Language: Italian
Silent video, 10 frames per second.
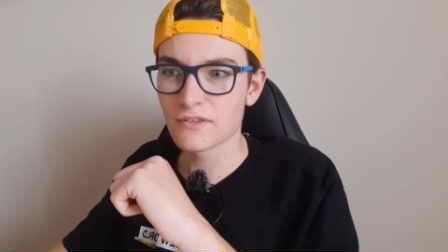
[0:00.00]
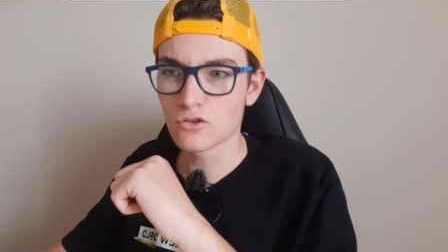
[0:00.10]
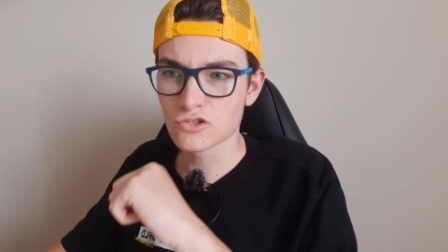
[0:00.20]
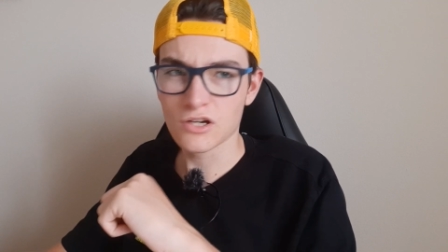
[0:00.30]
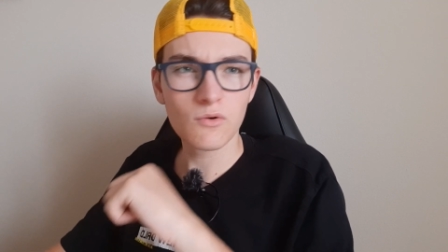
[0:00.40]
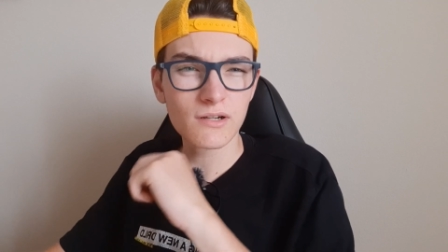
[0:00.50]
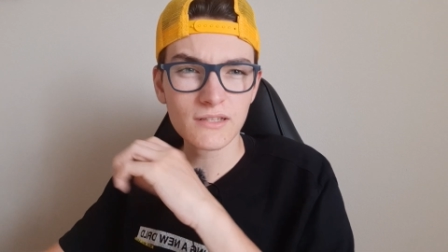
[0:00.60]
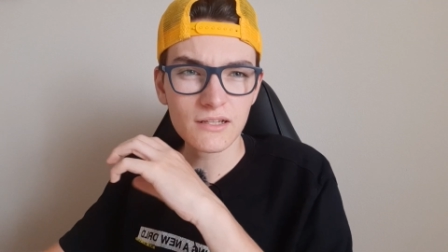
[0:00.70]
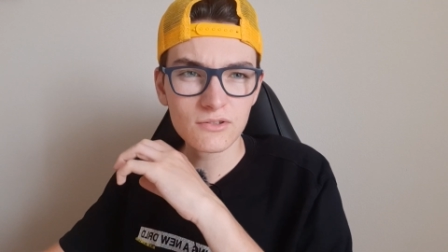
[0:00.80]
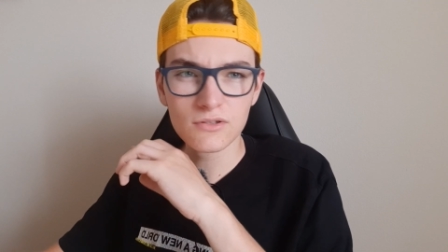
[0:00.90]
già ho
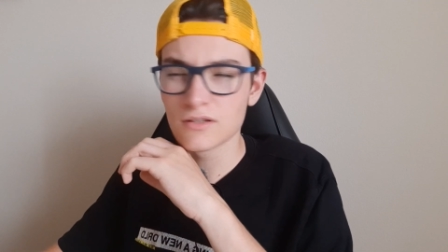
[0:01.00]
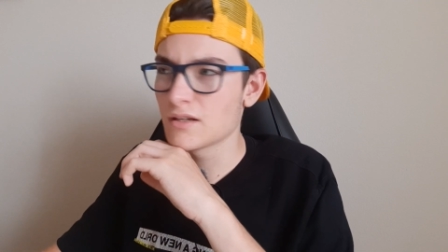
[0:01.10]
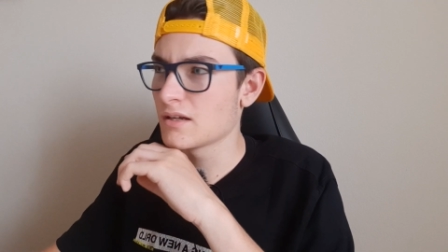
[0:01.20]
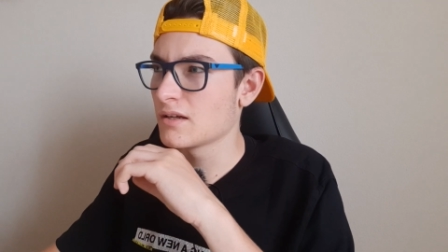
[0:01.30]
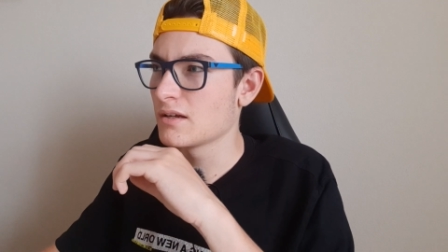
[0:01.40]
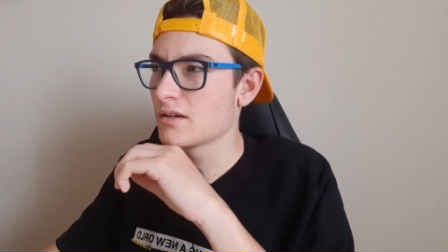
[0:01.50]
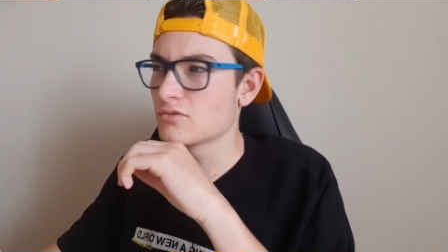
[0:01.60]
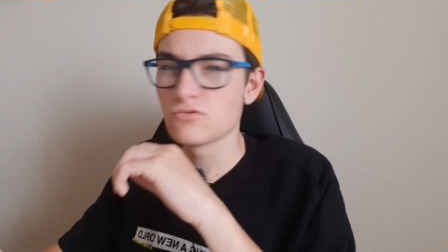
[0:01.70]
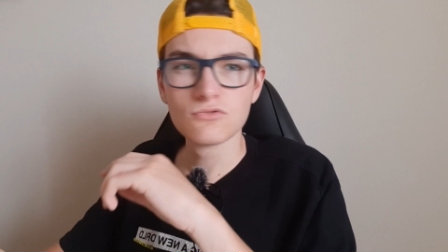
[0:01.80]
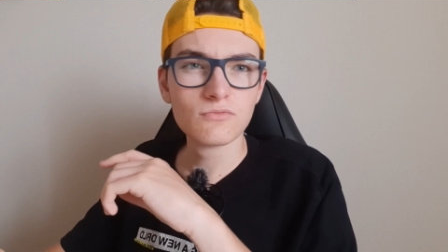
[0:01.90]
guardato
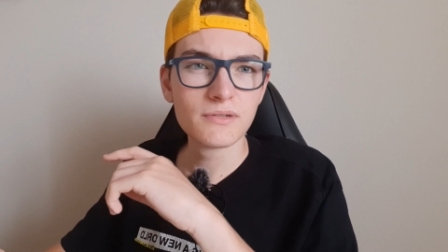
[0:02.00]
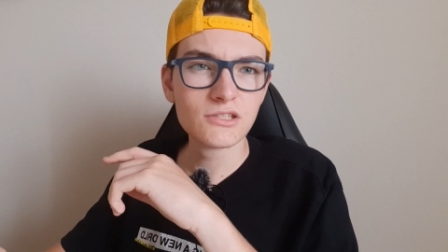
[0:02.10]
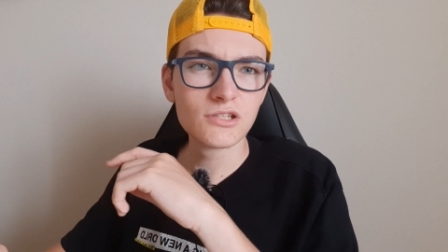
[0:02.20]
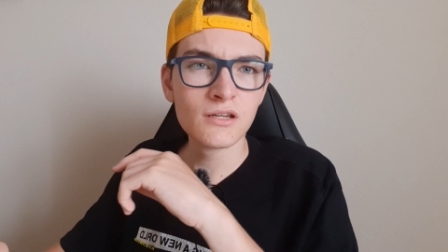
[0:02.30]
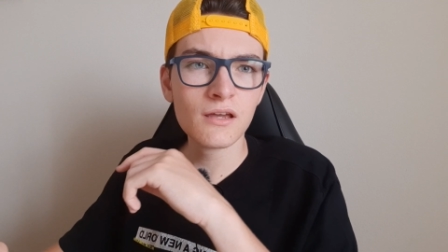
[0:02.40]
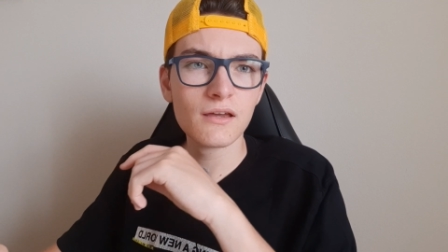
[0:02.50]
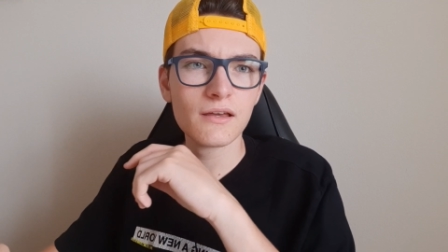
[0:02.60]
su PC